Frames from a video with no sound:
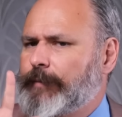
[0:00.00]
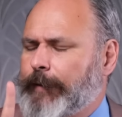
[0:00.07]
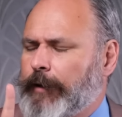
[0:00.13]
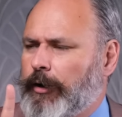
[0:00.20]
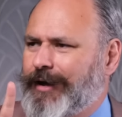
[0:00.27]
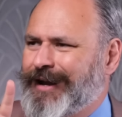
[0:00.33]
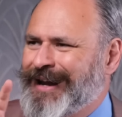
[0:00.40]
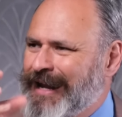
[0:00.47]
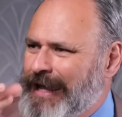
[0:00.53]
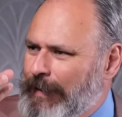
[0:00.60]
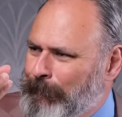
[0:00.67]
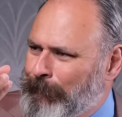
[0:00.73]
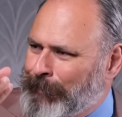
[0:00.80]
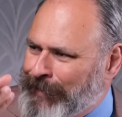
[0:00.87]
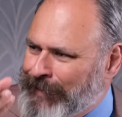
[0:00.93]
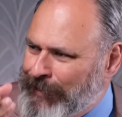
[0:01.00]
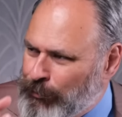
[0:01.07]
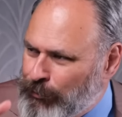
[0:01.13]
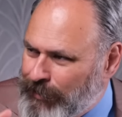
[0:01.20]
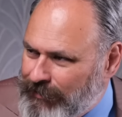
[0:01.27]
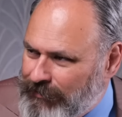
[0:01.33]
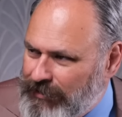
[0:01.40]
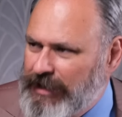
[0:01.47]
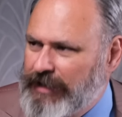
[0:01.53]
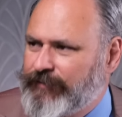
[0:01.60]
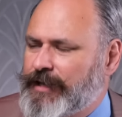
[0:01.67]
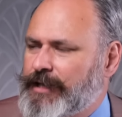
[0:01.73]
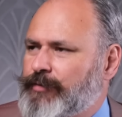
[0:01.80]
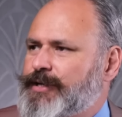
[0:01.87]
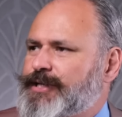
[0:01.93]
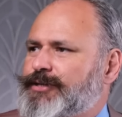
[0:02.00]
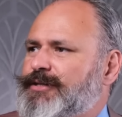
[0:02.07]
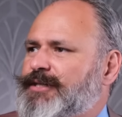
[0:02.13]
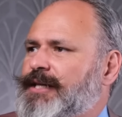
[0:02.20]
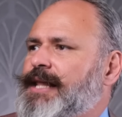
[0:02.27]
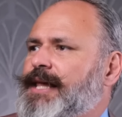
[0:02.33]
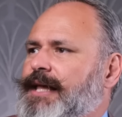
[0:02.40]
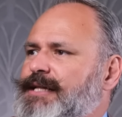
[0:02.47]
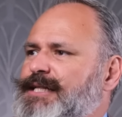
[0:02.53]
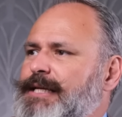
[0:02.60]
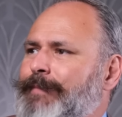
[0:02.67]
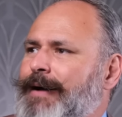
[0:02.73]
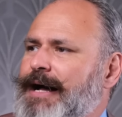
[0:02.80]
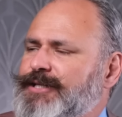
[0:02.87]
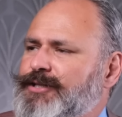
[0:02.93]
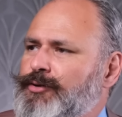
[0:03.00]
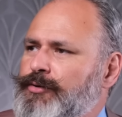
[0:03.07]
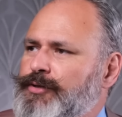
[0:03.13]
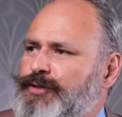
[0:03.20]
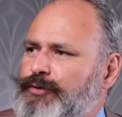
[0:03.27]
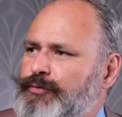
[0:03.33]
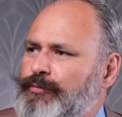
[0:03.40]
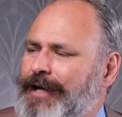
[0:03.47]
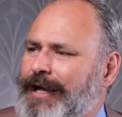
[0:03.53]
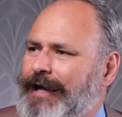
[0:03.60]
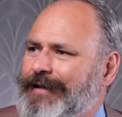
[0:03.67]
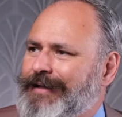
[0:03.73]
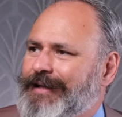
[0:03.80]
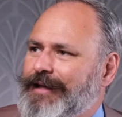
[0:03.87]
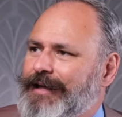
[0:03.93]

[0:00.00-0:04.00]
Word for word: però, le prerogative di questo stile che si basano su una